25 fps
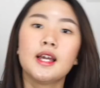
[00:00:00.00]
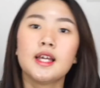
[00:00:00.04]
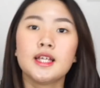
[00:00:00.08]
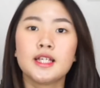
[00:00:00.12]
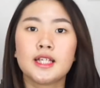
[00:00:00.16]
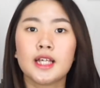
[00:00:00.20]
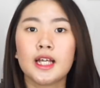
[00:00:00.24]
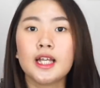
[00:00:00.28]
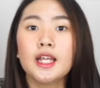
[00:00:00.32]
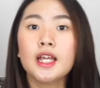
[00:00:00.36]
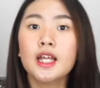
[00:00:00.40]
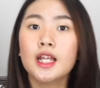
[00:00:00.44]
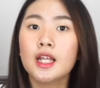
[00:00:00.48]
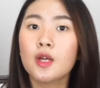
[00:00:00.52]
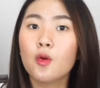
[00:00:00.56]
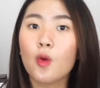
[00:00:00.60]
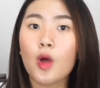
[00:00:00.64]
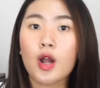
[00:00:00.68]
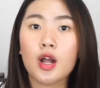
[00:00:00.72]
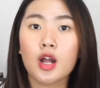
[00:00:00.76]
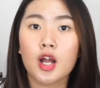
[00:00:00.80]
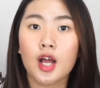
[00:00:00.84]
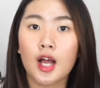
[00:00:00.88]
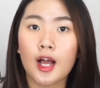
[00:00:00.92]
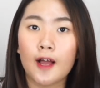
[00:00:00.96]
jadi ini
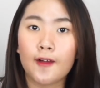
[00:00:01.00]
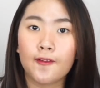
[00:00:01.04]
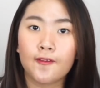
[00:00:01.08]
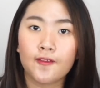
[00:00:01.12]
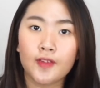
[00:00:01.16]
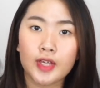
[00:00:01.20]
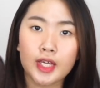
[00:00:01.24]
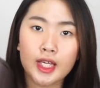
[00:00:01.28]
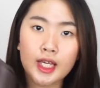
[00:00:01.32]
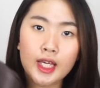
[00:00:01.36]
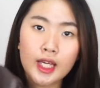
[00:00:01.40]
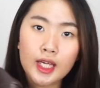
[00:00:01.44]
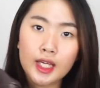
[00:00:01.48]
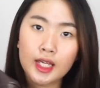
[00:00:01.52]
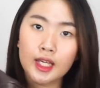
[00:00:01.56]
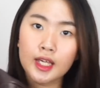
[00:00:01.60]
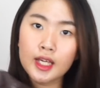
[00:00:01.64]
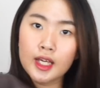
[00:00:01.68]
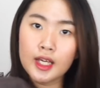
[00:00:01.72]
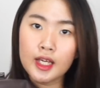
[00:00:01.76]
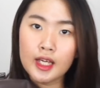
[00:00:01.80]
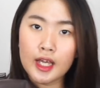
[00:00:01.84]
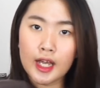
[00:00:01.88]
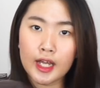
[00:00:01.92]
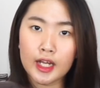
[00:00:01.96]
warna kafe
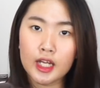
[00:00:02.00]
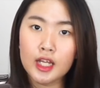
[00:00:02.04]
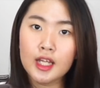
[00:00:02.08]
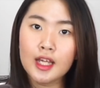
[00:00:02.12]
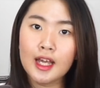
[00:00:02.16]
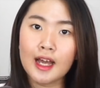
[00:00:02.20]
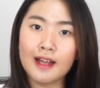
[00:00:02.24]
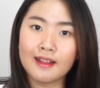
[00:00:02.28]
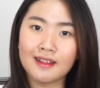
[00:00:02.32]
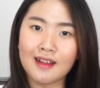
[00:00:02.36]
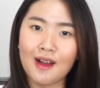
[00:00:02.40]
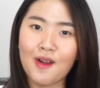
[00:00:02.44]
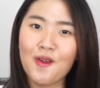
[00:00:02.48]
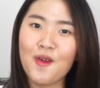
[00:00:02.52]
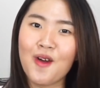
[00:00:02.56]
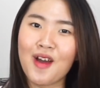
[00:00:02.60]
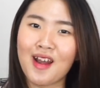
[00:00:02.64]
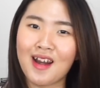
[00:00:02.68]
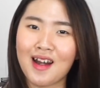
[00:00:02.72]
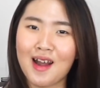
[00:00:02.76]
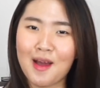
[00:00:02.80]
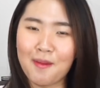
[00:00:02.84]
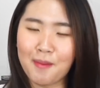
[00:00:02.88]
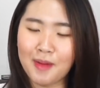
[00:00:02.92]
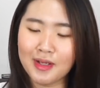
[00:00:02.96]
yang ini nggak tahu
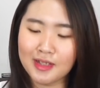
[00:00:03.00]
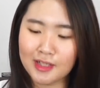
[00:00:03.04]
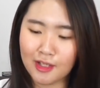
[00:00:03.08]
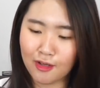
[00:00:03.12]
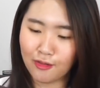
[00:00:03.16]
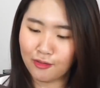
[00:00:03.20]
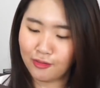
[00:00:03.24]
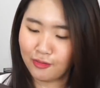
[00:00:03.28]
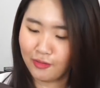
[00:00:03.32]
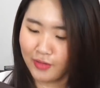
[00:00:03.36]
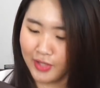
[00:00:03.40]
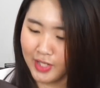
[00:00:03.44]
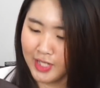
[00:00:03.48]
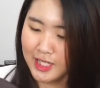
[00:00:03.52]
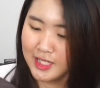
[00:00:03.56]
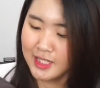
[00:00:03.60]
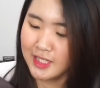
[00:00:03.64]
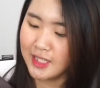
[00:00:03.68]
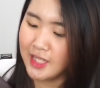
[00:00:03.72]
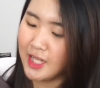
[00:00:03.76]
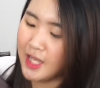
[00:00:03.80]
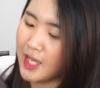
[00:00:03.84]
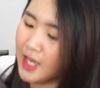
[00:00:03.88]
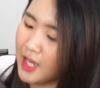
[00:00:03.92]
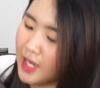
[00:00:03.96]
warna apa ntar aku tulis
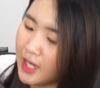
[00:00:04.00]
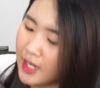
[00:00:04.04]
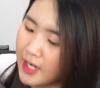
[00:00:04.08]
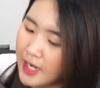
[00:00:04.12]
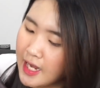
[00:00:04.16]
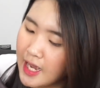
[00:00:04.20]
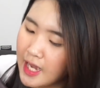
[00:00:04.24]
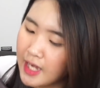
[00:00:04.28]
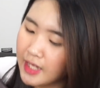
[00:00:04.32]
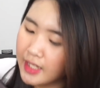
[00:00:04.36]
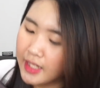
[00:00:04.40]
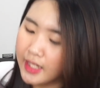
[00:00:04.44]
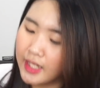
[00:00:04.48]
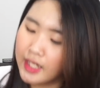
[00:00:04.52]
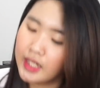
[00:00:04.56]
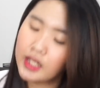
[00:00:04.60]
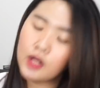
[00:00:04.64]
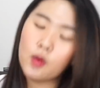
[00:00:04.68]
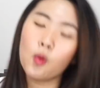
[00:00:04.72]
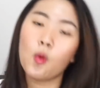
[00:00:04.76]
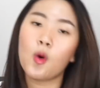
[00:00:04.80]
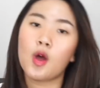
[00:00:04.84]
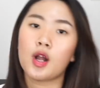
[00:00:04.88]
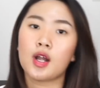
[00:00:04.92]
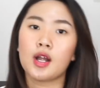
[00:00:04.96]
dan ini
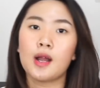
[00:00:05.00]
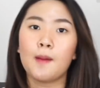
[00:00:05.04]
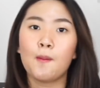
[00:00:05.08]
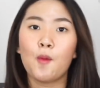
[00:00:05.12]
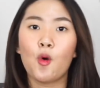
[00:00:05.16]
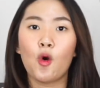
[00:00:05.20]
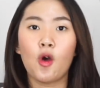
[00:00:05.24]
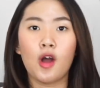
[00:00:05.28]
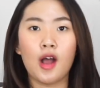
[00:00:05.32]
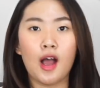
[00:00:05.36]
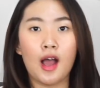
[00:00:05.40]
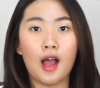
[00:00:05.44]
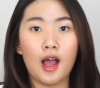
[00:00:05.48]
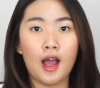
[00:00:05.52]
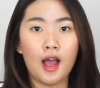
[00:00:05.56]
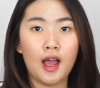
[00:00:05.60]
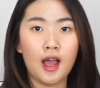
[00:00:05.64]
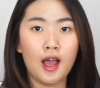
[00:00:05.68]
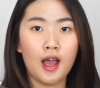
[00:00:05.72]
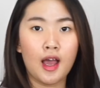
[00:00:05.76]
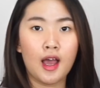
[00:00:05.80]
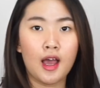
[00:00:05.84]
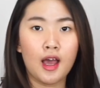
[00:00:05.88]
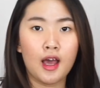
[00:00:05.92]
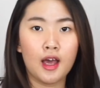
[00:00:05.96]
warna mocha
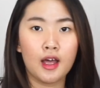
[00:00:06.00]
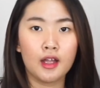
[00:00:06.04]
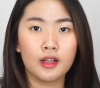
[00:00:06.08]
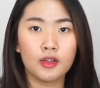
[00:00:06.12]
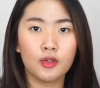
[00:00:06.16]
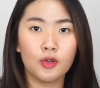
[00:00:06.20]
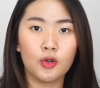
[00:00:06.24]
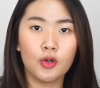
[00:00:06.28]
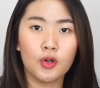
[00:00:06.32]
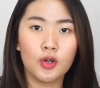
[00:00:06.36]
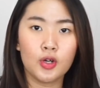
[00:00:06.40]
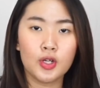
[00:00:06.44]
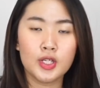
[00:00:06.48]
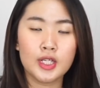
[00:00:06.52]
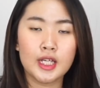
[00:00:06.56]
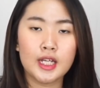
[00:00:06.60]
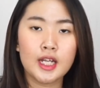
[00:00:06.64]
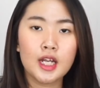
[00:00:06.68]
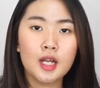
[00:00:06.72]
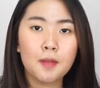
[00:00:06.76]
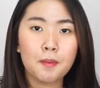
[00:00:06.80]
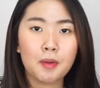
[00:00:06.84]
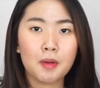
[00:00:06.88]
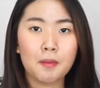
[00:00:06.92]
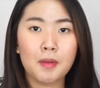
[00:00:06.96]
jadi ini
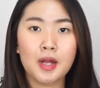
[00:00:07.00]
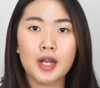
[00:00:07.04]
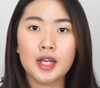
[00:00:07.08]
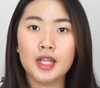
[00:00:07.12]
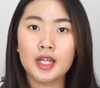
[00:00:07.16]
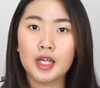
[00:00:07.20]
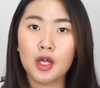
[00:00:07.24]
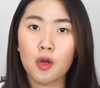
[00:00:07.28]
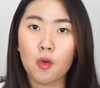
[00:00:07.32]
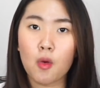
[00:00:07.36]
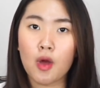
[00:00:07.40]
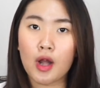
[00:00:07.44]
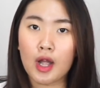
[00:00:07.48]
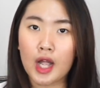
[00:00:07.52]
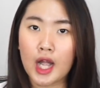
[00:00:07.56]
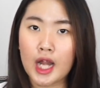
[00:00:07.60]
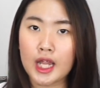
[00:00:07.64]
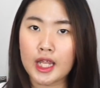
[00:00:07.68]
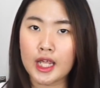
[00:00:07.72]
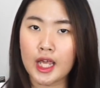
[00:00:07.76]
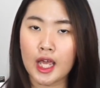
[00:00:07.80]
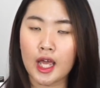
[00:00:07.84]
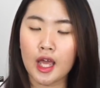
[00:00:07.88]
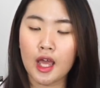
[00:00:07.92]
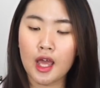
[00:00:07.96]
perbandingan
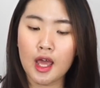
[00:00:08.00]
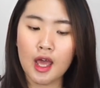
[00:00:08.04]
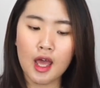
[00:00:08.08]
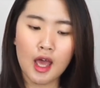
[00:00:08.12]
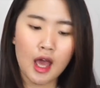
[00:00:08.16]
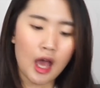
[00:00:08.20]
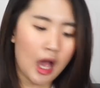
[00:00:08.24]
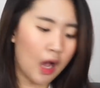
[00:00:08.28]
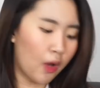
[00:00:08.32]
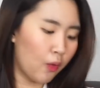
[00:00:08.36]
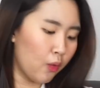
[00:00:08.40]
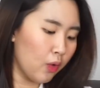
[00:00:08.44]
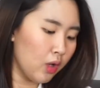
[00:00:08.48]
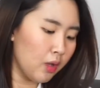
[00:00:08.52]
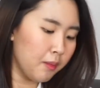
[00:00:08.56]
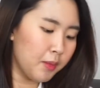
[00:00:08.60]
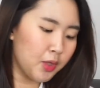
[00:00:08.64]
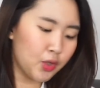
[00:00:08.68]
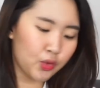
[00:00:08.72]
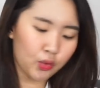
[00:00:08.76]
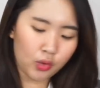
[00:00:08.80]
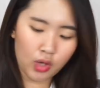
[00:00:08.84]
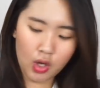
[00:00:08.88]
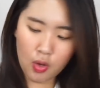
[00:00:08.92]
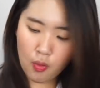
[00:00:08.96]
warnanya aku lebih
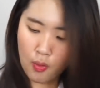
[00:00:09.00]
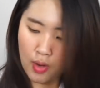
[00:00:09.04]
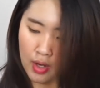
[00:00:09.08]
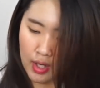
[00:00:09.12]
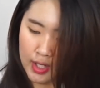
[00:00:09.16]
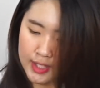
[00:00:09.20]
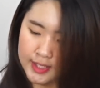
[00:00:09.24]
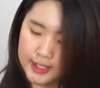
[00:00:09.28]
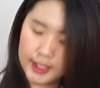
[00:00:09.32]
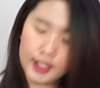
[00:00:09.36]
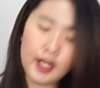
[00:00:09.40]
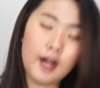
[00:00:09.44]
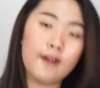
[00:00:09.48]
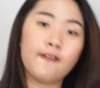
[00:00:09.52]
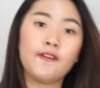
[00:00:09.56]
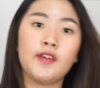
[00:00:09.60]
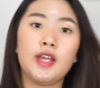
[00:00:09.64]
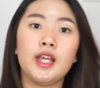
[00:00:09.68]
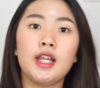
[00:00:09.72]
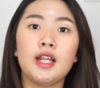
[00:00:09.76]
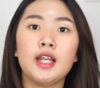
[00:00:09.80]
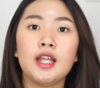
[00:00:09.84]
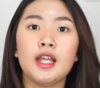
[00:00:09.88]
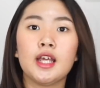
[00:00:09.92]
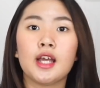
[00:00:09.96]
suka warna si kafe
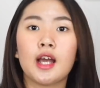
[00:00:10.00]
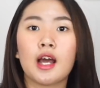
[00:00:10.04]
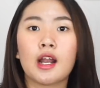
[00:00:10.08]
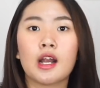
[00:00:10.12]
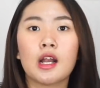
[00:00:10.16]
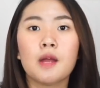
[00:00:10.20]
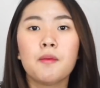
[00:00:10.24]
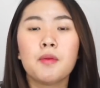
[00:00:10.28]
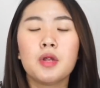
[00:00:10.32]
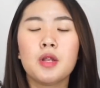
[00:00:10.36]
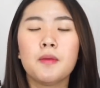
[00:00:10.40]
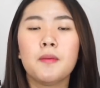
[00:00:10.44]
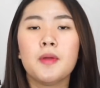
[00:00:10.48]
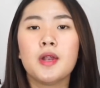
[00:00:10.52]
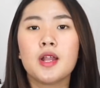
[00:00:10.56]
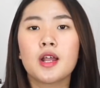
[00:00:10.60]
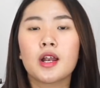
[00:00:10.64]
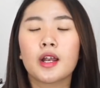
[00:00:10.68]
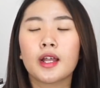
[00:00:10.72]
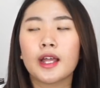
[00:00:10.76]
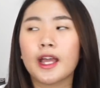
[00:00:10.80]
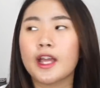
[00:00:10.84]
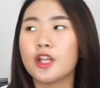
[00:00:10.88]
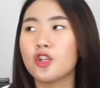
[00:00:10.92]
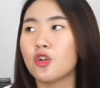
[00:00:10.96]
ini karena bener-bener
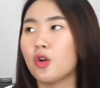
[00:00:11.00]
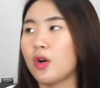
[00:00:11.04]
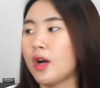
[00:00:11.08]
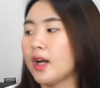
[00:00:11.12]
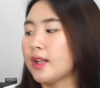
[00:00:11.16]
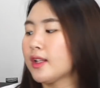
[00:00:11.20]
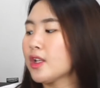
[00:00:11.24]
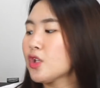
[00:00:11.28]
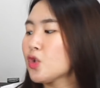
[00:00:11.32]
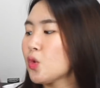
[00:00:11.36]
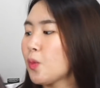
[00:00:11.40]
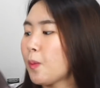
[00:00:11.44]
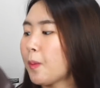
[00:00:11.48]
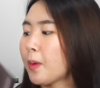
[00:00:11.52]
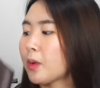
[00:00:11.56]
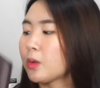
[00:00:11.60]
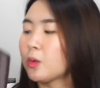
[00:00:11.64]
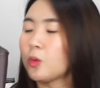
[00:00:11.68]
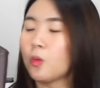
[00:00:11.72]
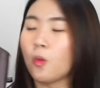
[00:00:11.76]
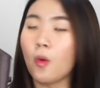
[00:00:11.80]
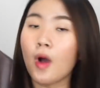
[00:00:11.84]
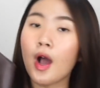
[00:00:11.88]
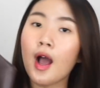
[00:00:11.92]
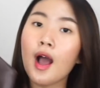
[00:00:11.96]
kayak coklatnya super
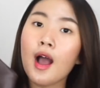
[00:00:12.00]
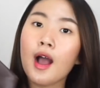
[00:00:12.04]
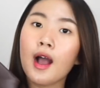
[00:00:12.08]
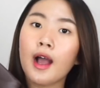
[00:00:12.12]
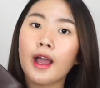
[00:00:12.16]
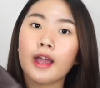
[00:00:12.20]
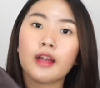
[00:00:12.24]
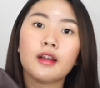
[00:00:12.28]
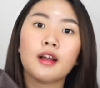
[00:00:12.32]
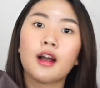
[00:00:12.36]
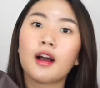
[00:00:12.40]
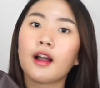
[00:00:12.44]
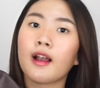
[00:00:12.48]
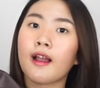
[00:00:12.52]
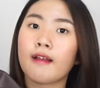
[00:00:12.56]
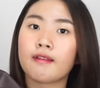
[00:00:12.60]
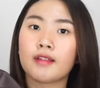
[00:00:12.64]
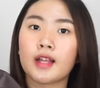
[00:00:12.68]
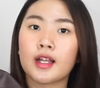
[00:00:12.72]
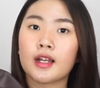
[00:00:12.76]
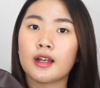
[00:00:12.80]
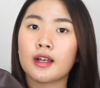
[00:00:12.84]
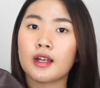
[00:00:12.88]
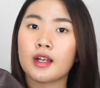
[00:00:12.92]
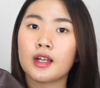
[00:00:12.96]
tua kayak nggak kelihatan
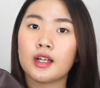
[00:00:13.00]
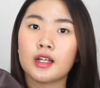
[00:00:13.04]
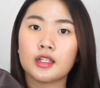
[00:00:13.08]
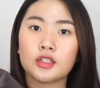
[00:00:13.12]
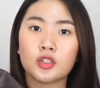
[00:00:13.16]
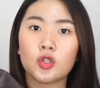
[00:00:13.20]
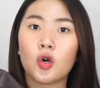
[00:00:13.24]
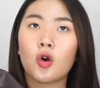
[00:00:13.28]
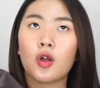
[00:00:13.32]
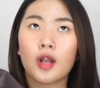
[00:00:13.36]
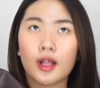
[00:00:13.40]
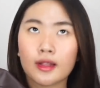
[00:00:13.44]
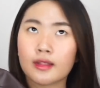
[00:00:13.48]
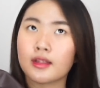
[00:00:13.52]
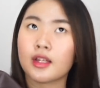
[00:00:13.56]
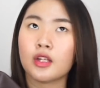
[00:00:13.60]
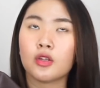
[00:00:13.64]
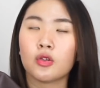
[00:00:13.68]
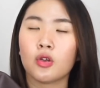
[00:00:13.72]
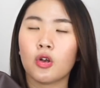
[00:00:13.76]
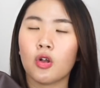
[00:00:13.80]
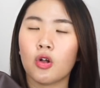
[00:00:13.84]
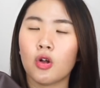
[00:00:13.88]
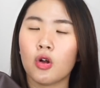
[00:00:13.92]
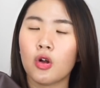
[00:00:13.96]
coklat gitu
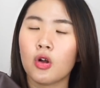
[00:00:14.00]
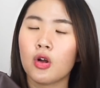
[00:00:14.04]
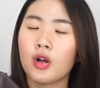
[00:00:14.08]
loh